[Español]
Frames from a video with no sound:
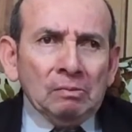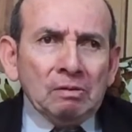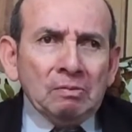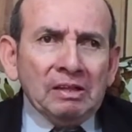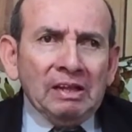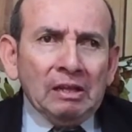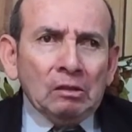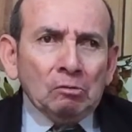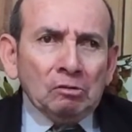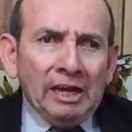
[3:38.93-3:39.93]
de mi vida de
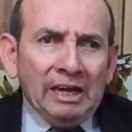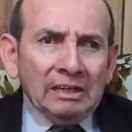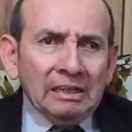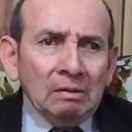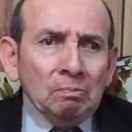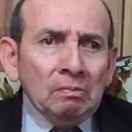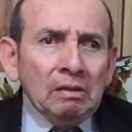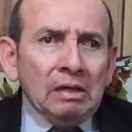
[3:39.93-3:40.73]
estudiante